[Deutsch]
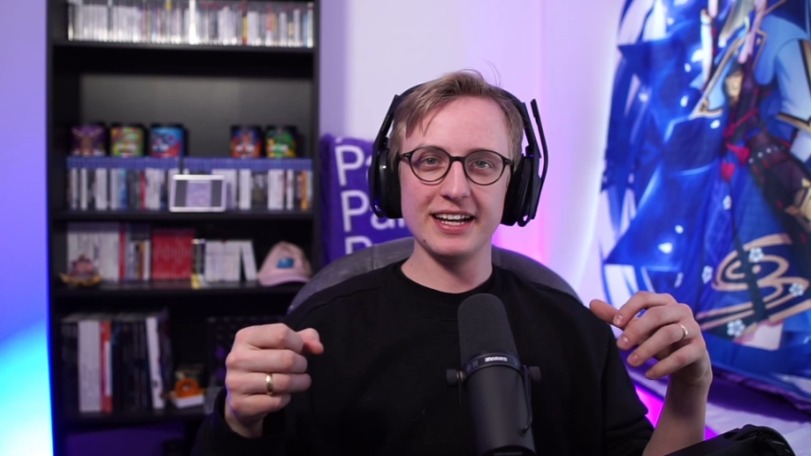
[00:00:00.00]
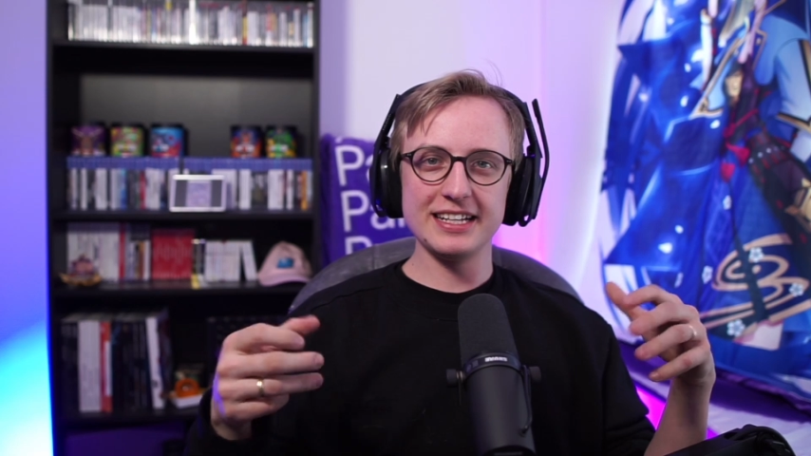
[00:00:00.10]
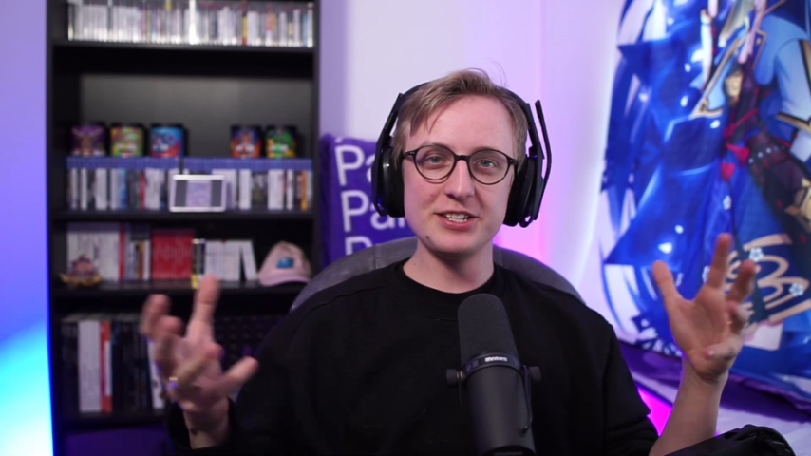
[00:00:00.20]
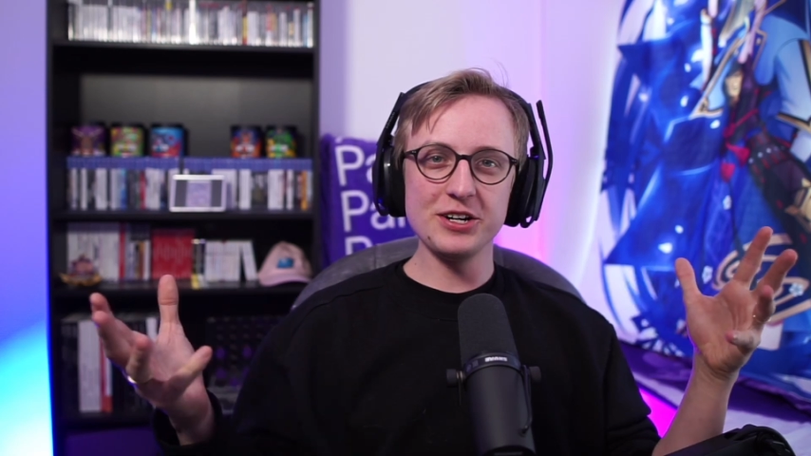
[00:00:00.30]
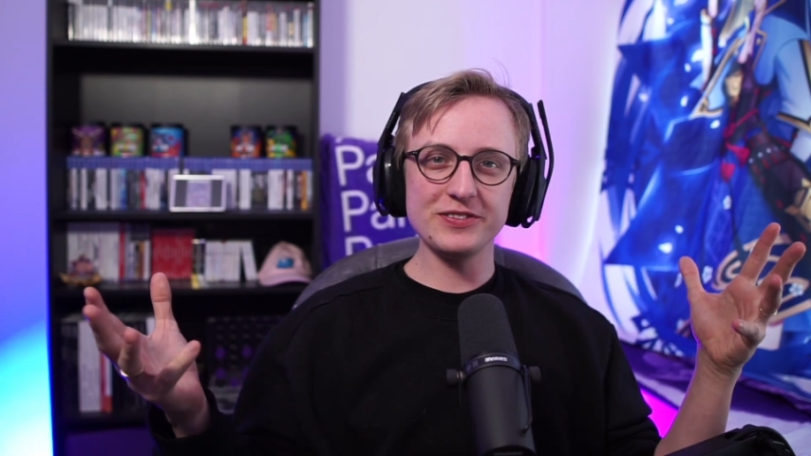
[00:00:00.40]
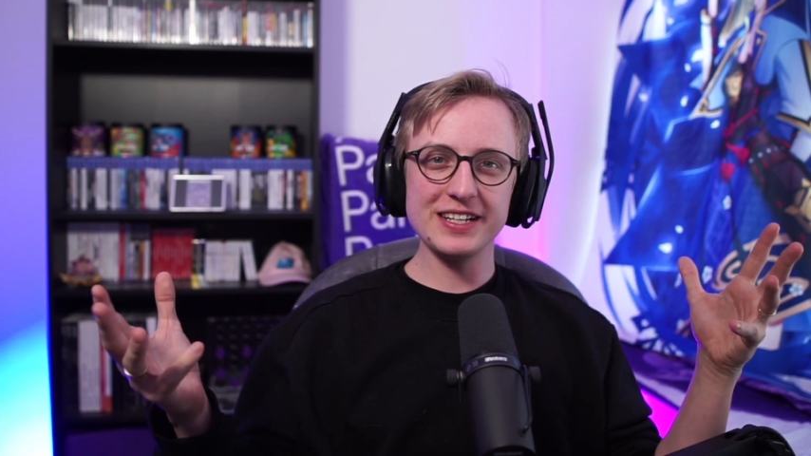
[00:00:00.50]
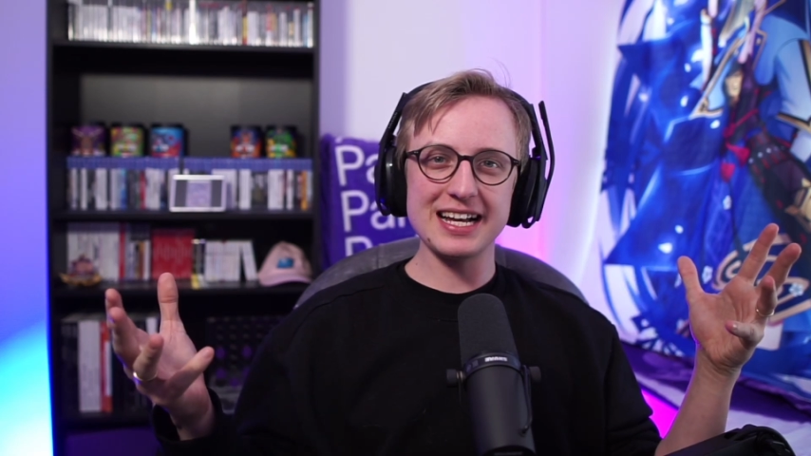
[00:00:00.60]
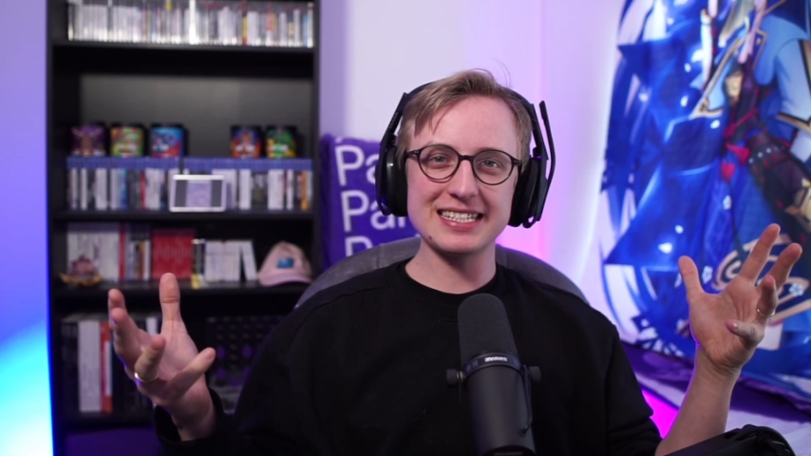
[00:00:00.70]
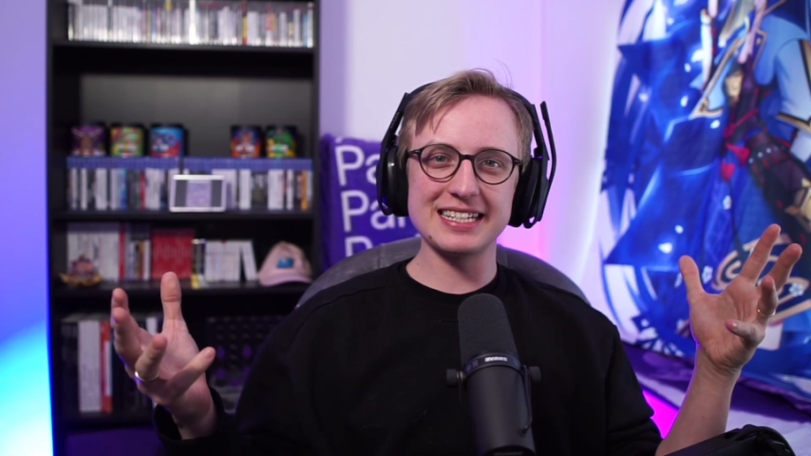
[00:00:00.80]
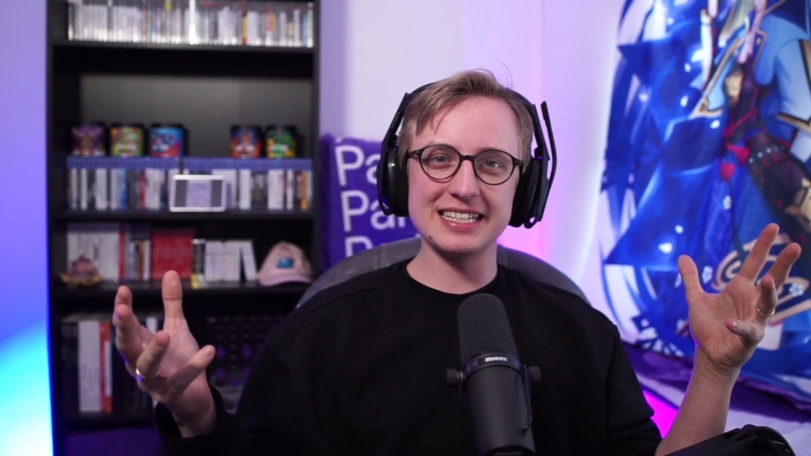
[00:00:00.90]
Ich durfte
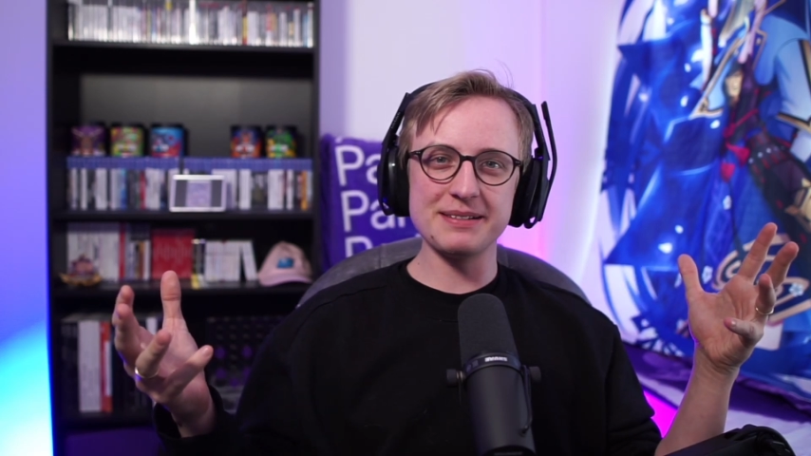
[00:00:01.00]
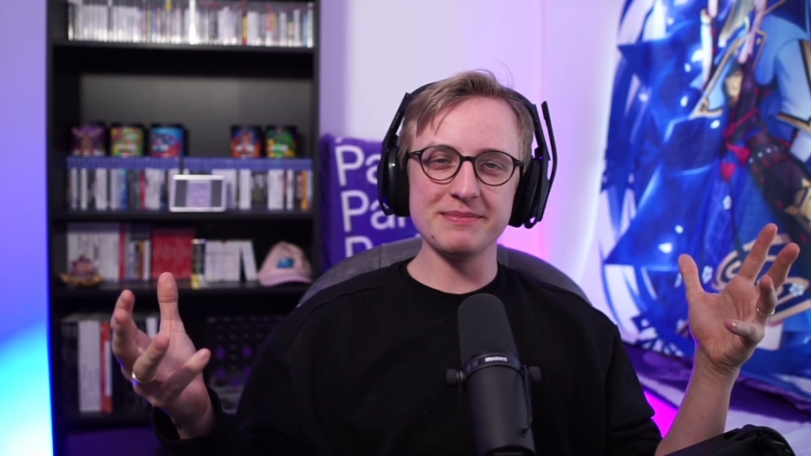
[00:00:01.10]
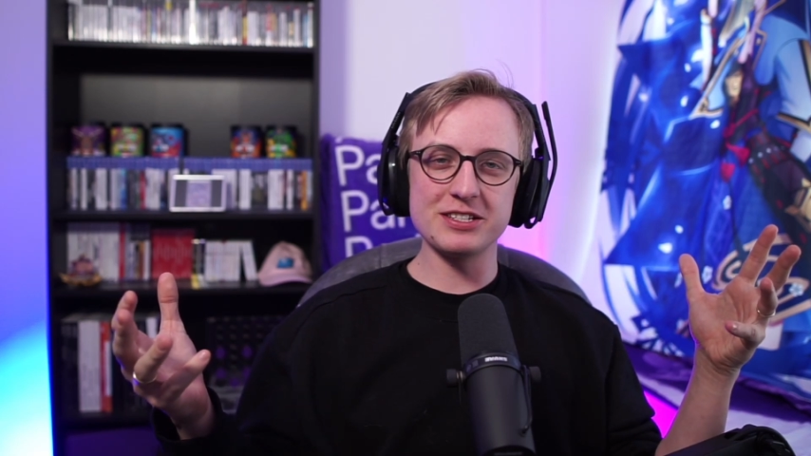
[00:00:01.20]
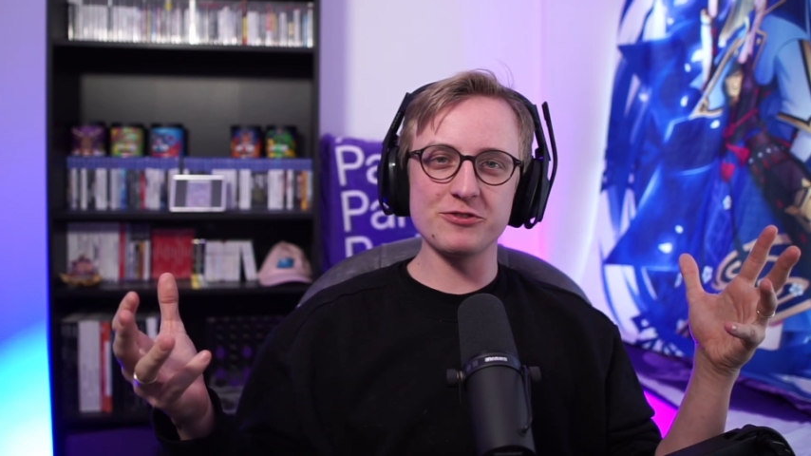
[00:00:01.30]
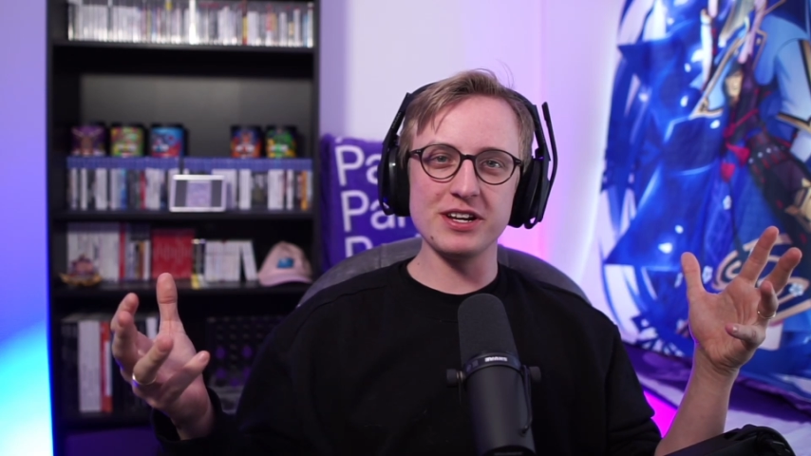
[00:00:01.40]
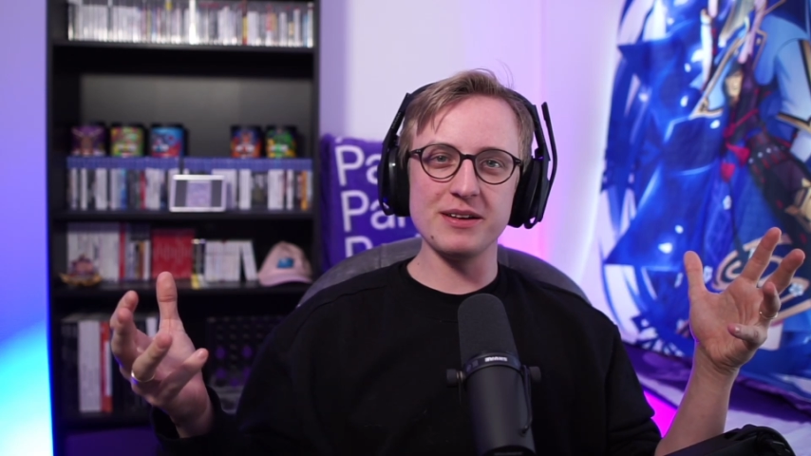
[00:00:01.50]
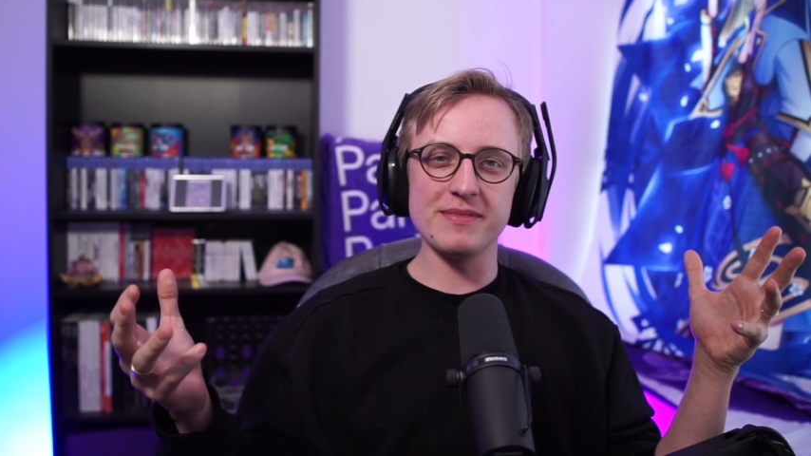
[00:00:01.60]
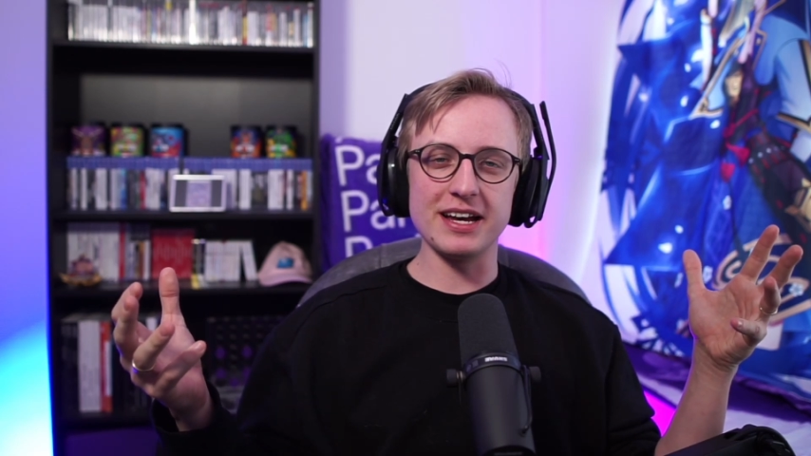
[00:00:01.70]
gestern im Stream